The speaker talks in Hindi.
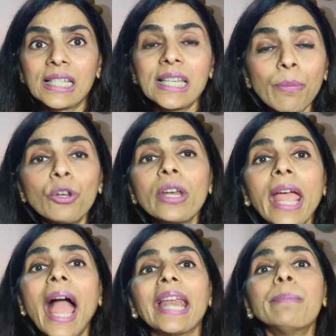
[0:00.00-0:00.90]
जब
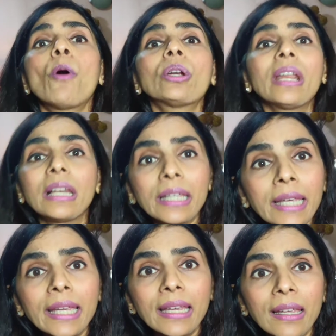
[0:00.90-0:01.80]
उन्होंने हैरी पॉटर
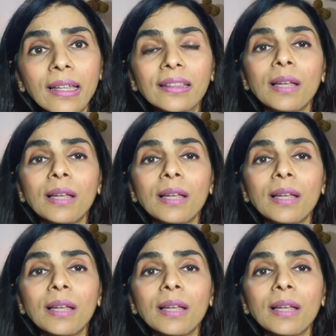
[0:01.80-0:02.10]
लिखी